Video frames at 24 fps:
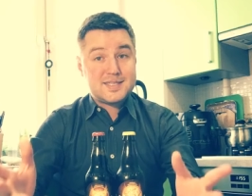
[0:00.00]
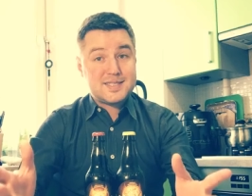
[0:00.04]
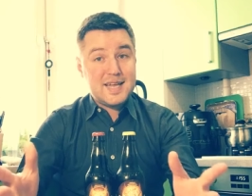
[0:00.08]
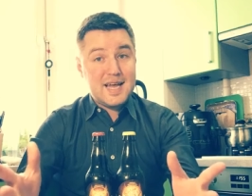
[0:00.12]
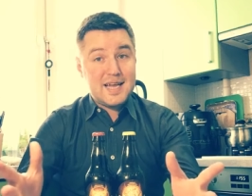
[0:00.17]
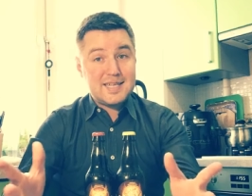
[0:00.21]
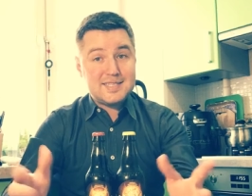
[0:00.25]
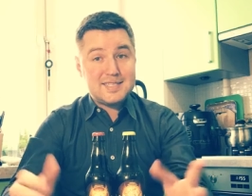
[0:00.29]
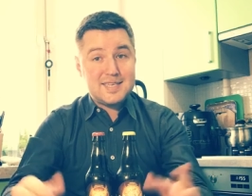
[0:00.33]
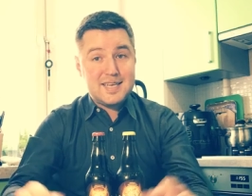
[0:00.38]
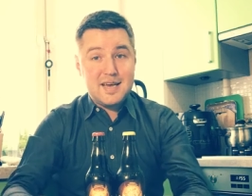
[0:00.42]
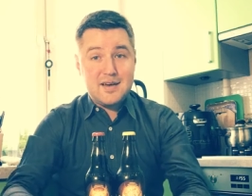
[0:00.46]

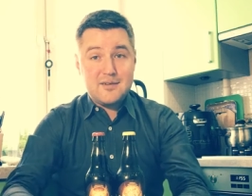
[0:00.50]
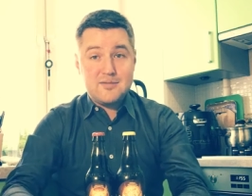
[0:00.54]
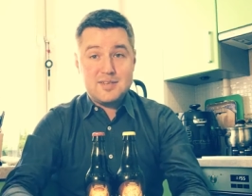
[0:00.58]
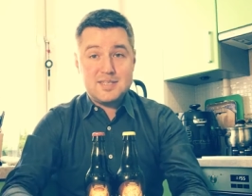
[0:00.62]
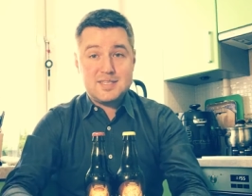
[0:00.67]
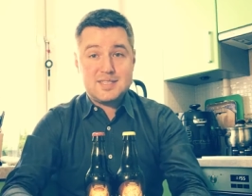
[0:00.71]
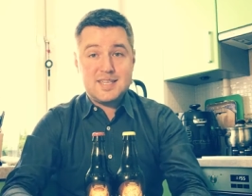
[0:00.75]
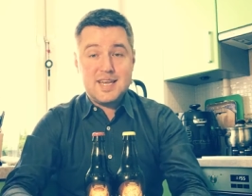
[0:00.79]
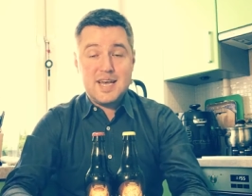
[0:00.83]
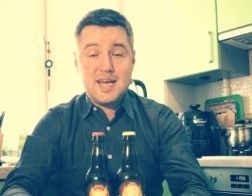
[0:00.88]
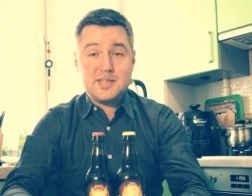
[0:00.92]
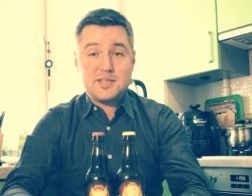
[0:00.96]
Кстати, а
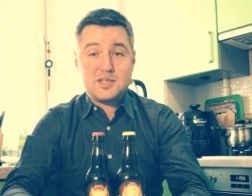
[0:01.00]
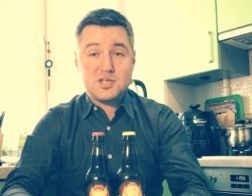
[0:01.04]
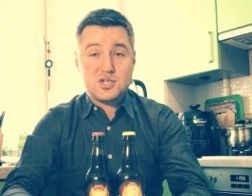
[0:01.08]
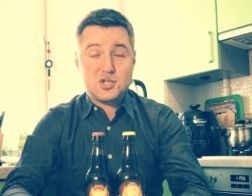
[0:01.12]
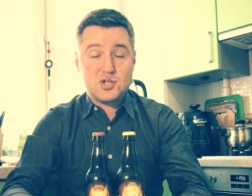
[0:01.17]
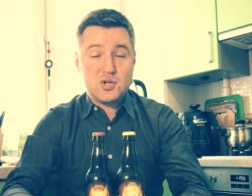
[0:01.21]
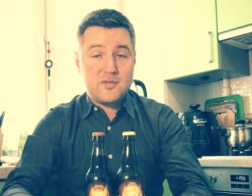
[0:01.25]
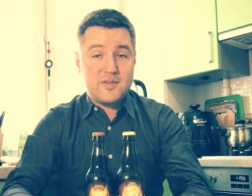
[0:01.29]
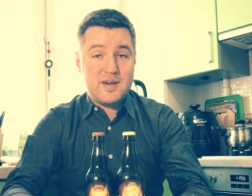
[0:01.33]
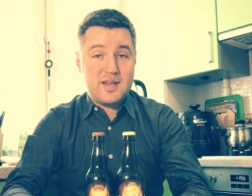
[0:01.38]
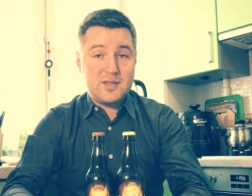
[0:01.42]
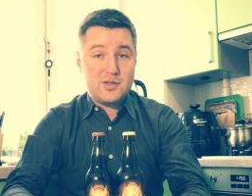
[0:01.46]
вы знаете,
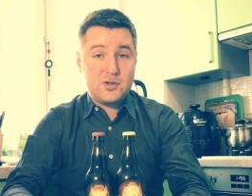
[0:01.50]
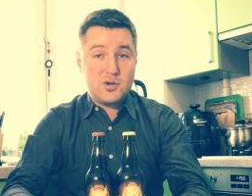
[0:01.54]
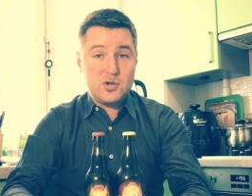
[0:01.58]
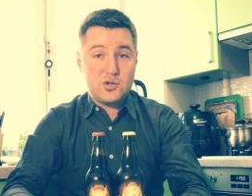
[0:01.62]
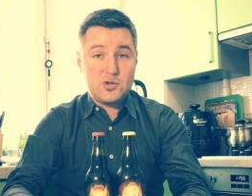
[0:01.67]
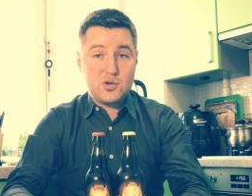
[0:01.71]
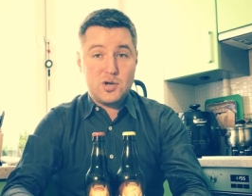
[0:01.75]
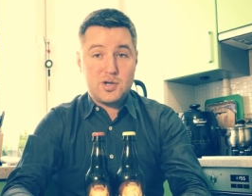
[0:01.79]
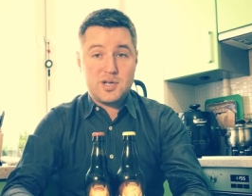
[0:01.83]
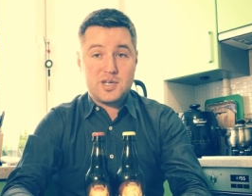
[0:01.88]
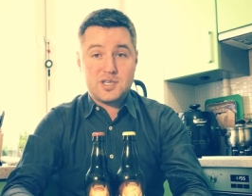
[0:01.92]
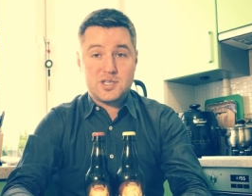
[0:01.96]
что в одной
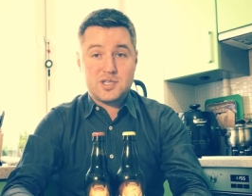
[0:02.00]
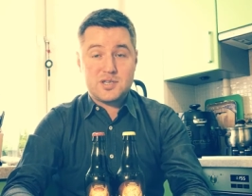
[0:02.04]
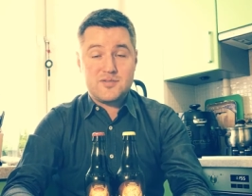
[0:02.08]
только